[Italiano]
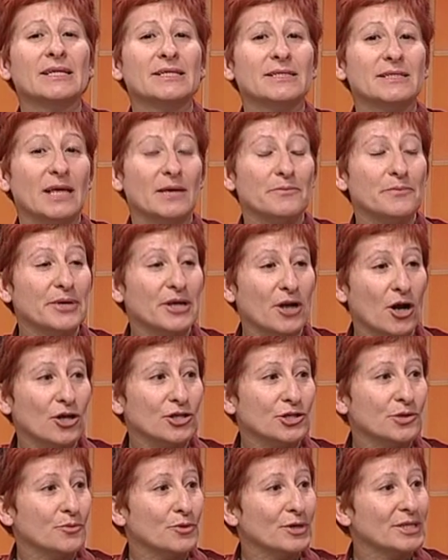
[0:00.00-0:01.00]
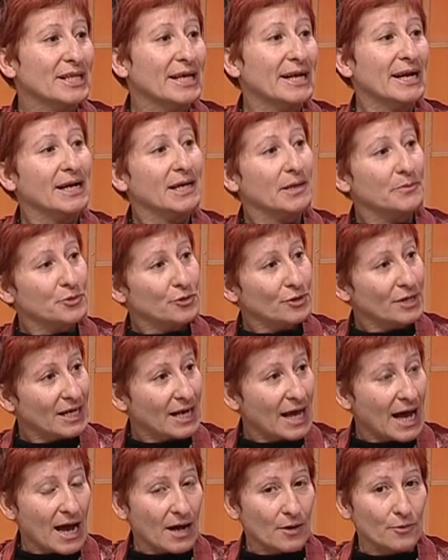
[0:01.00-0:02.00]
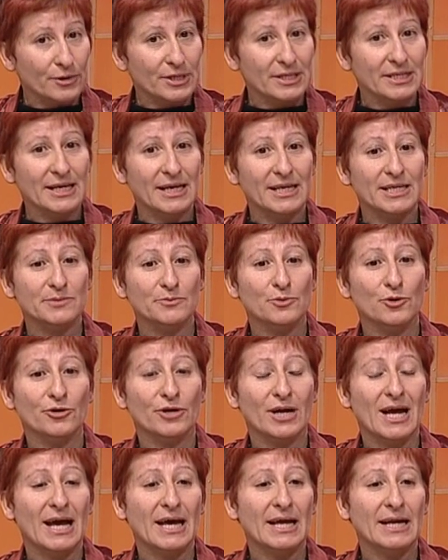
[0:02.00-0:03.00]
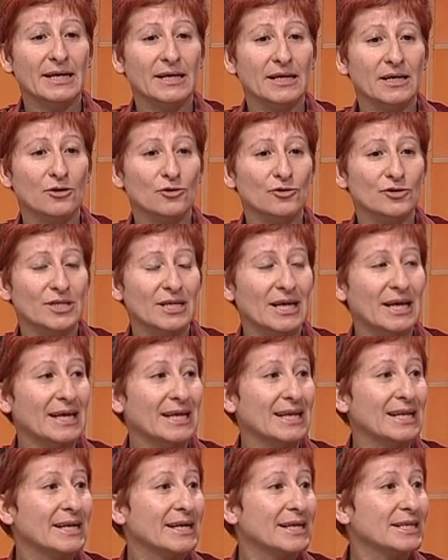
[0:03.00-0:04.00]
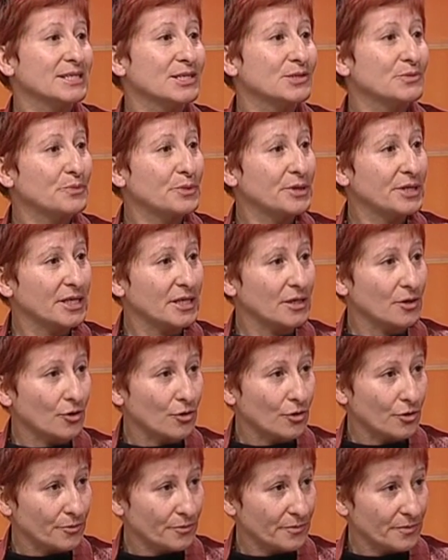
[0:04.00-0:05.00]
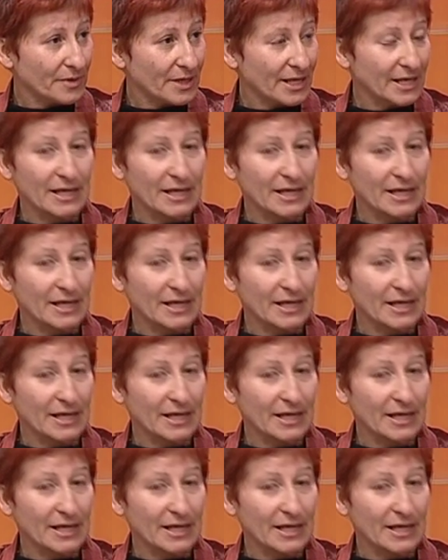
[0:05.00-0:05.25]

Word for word: Sì, però si può andare anche più in là, quindi a esplorare che cos'è il respiro,